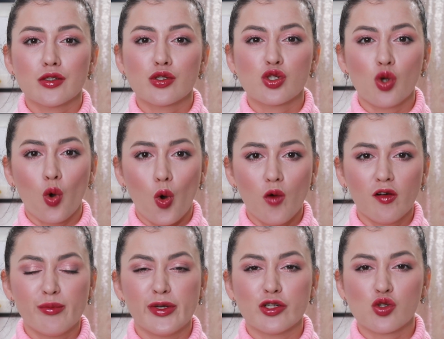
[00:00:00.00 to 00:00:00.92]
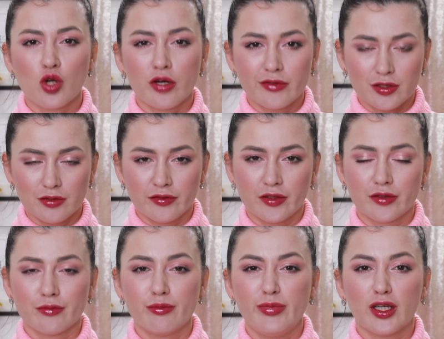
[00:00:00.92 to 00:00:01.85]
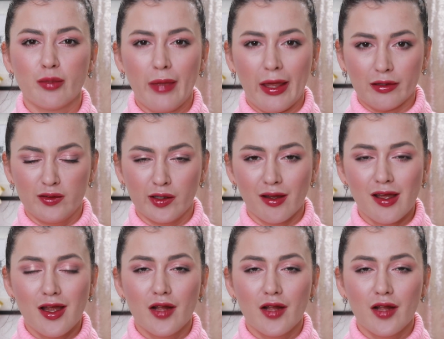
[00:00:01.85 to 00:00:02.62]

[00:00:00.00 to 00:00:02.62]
сухого прессованного пигмента.